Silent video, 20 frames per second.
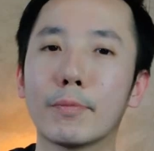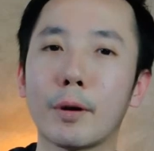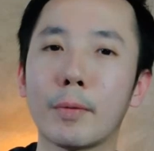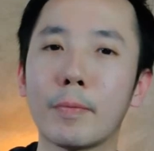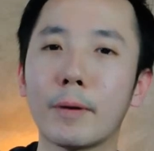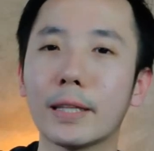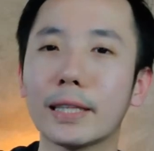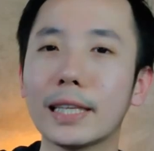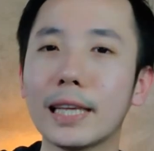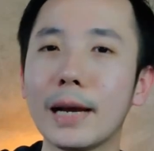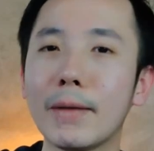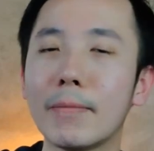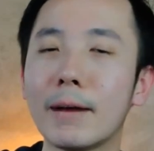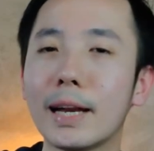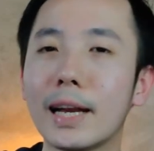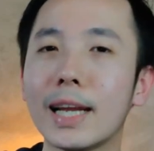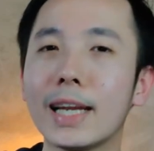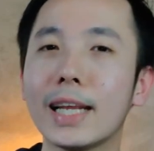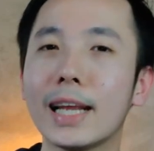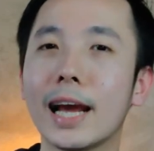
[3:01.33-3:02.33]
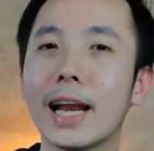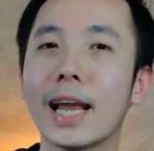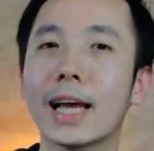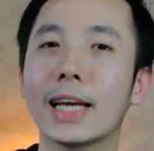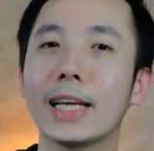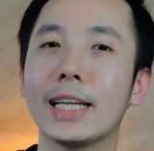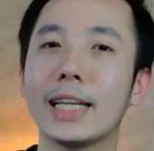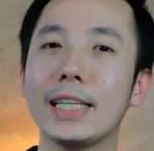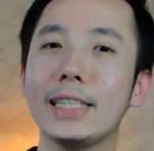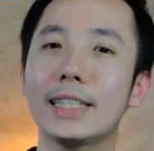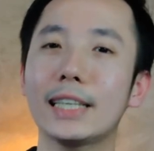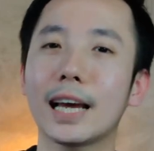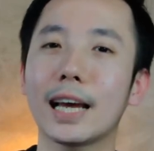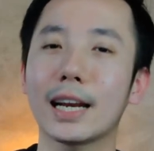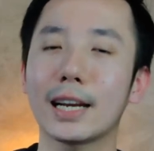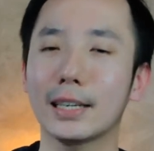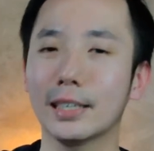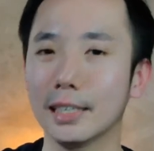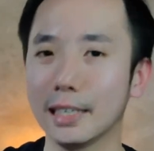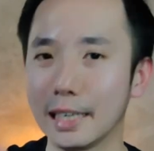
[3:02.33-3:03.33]
properti yang mana nih yang lagi
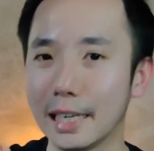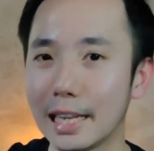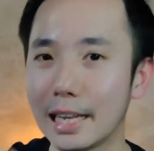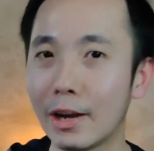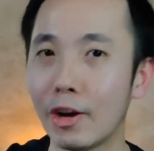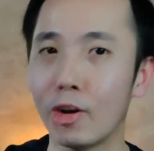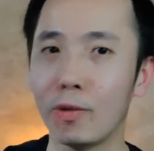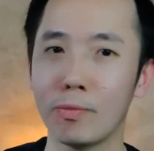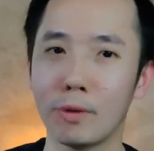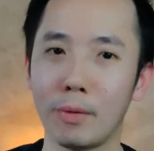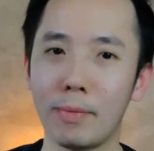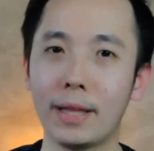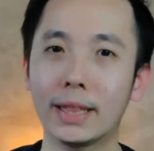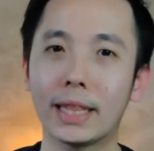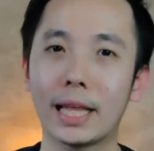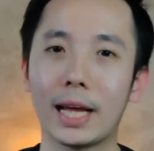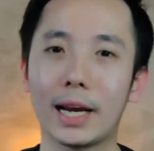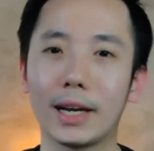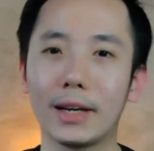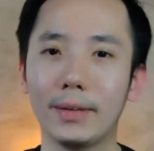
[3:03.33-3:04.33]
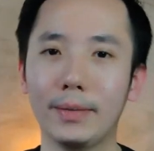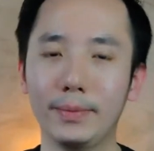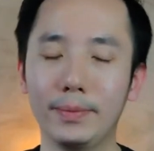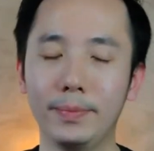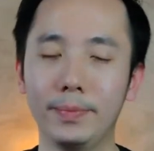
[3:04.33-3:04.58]
diincar di kolom komentar.